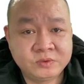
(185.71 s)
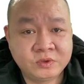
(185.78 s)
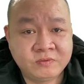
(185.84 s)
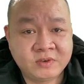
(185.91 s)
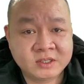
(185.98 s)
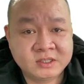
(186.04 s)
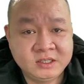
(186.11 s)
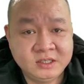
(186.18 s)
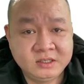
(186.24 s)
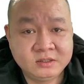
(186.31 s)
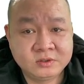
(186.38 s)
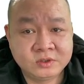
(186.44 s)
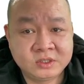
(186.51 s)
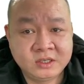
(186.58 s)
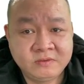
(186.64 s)
rồi vaccine
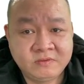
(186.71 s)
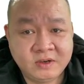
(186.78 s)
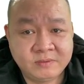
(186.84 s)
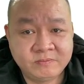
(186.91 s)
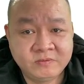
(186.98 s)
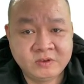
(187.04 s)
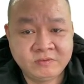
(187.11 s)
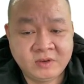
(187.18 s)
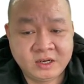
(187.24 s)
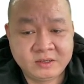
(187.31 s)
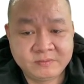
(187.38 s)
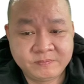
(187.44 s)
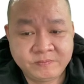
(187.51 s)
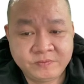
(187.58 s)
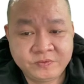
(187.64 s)
rồi sinh phẩm vân vân
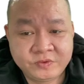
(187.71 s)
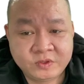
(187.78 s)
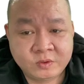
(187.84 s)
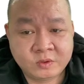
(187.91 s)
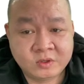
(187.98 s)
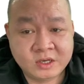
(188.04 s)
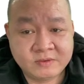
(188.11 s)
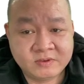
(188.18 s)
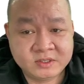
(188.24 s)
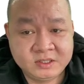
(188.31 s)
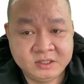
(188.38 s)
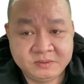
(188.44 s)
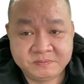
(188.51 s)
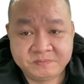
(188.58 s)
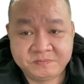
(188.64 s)
trong đó có cả
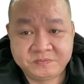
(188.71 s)
vaccine